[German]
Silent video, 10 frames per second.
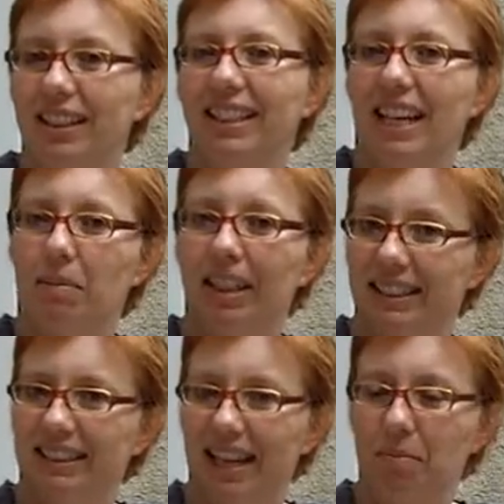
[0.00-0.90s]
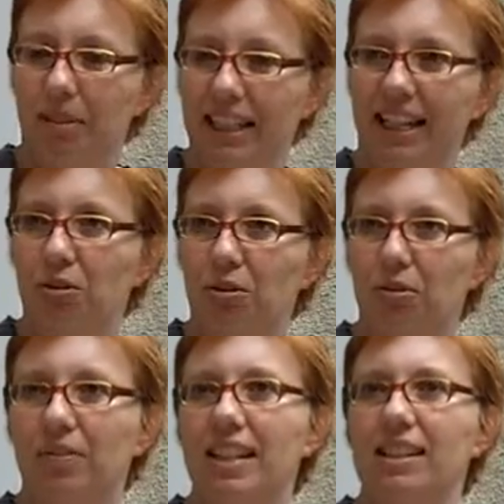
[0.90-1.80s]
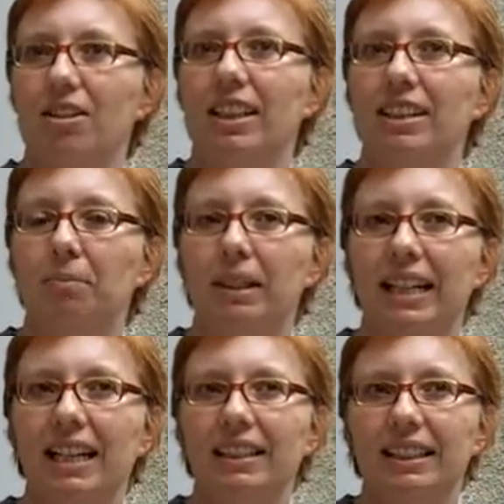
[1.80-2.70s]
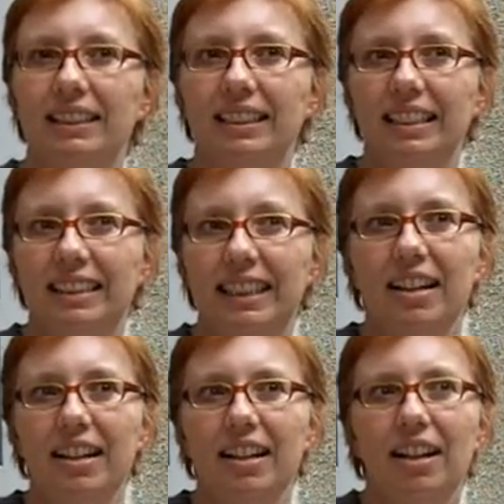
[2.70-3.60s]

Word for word: aber das ist kein Begehren sowas, sondern ein Begehren ist eine Idee,